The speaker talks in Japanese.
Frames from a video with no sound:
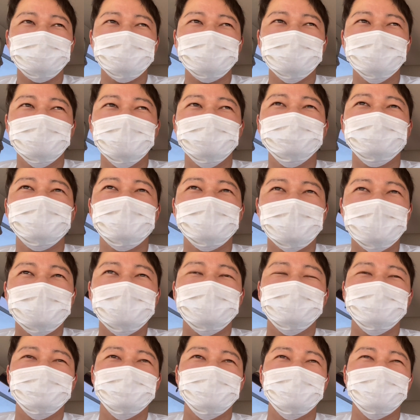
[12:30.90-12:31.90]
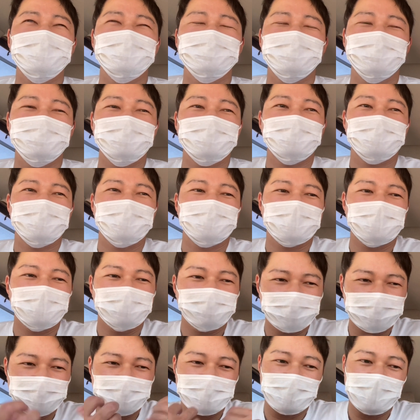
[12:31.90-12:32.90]
なのでね、あの、結
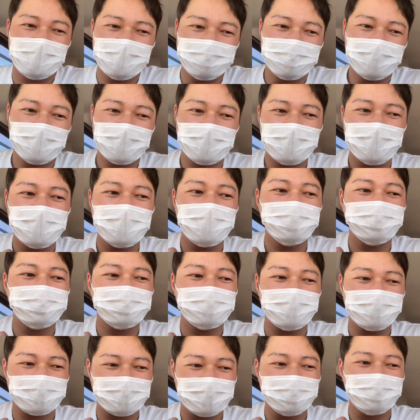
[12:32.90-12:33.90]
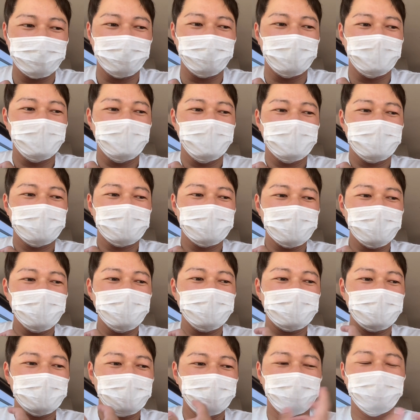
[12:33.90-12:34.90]
構 DM に聞かれるんですけど、聞かれ
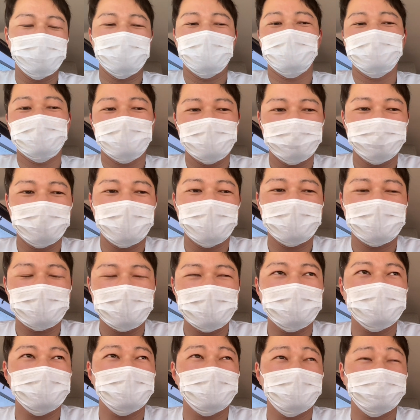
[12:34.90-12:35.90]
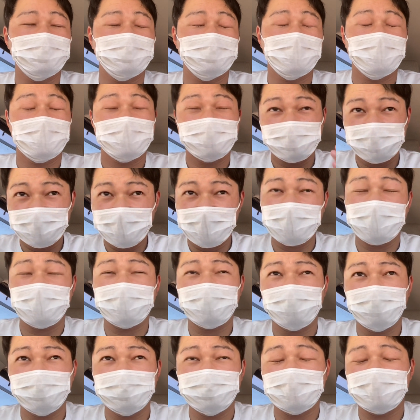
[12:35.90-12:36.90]
たら俺はね、毎回、あの、できるなら
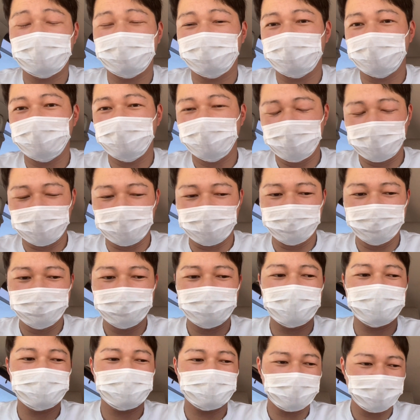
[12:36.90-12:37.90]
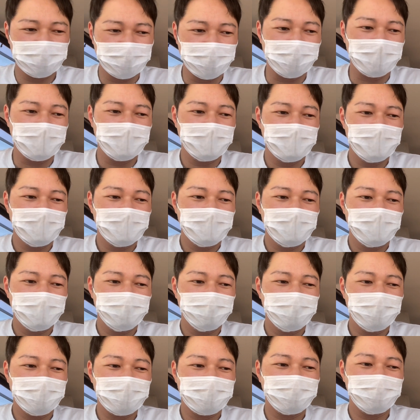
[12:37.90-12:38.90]
購入した方がいいって言うんですけど、
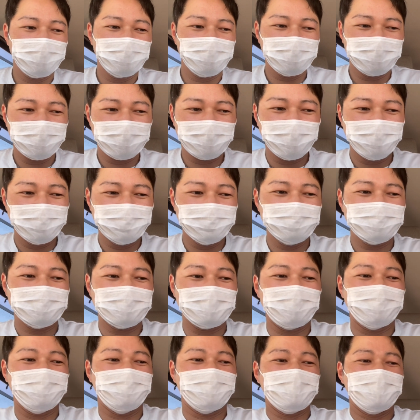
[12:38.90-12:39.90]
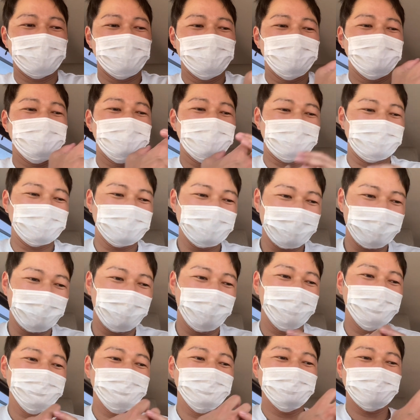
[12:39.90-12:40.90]
まあ、それ購入した方がいいんや。じゃあ
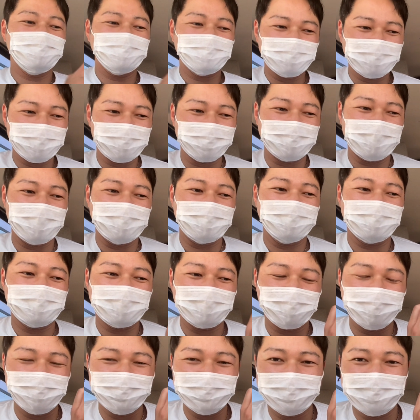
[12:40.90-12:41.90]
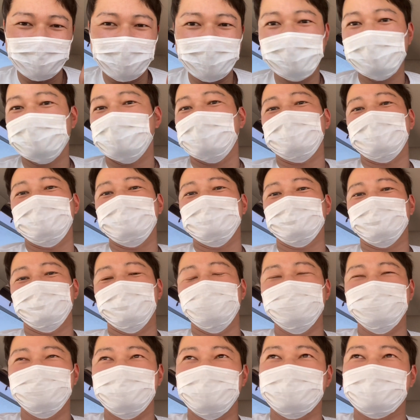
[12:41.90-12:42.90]
購入しようと思って、実際購入できたらいいと思
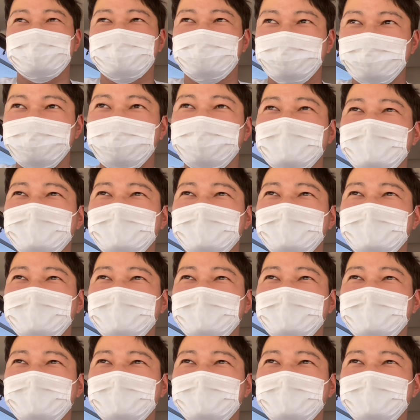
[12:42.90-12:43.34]
うんですけど、